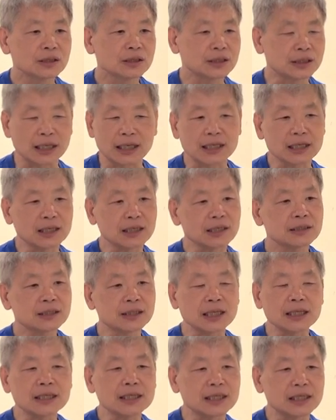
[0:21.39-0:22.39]
整个
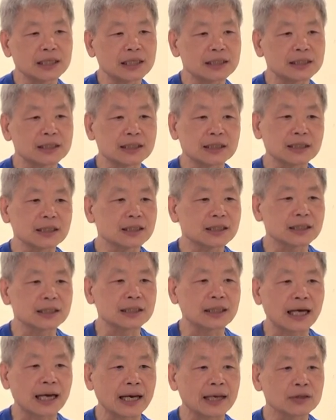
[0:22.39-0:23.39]
身体姿
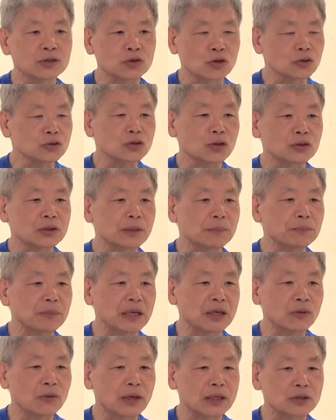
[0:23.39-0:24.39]
势啊，种种的
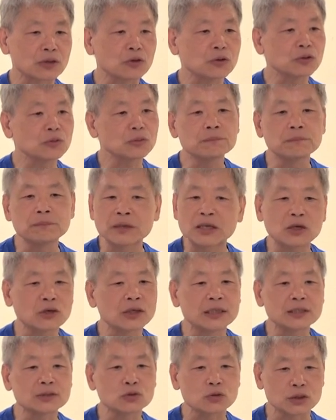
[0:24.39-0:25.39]
变化都没有
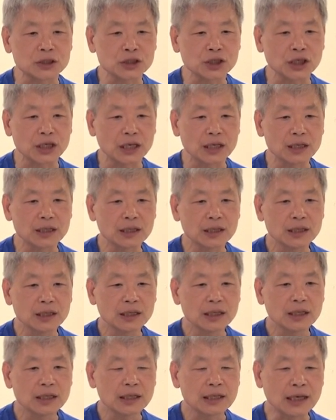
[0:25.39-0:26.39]
很准确，
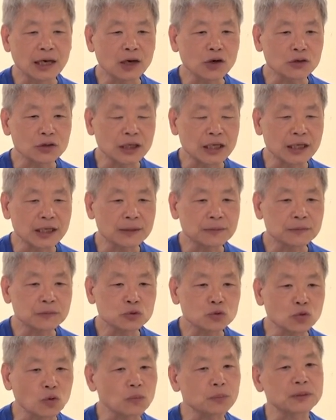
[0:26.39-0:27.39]
然后也
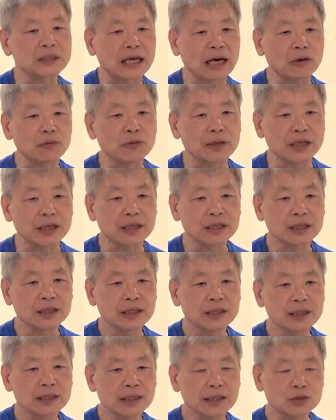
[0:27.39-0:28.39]
做不到位。
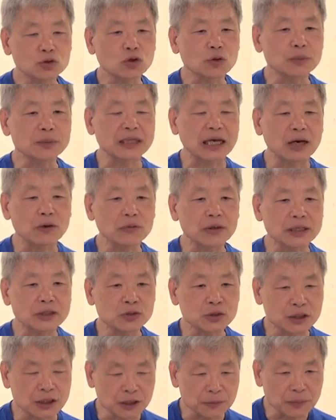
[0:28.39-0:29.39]
那做不到位，
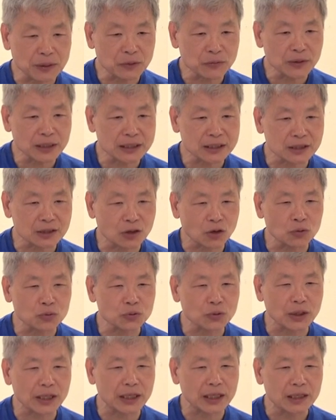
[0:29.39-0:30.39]
即便位置揉
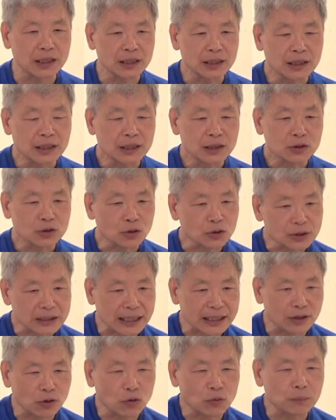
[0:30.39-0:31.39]
对了，都
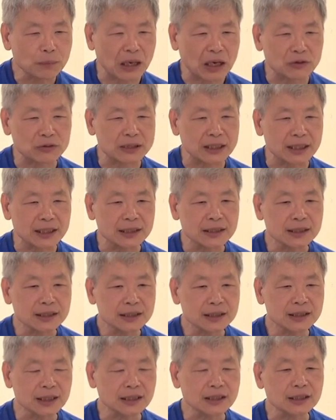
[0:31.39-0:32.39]
在揉表层，
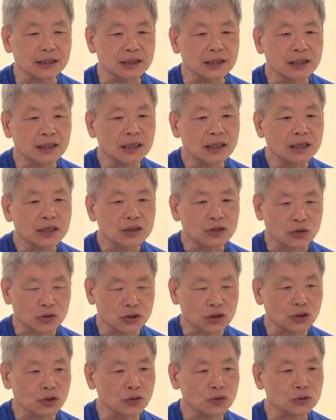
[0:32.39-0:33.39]
甚至有
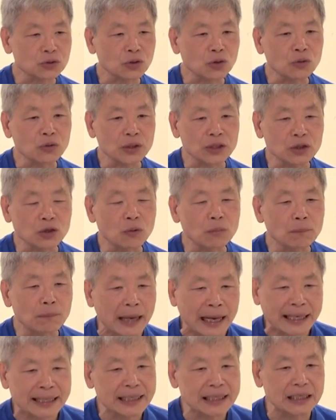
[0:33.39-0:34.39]
时候都会用
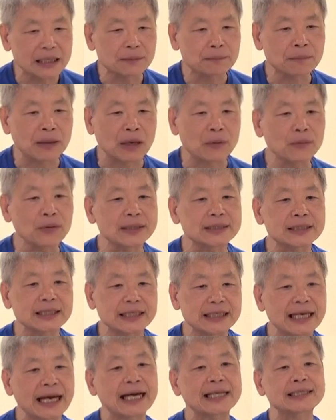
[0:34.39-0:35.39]
蛮力把患者
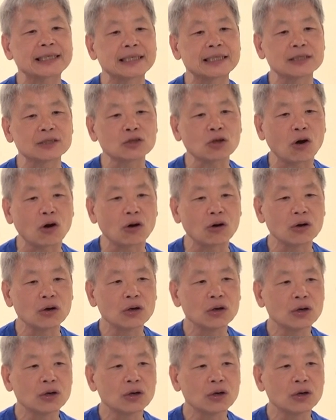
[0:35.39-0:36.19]
压得很痛。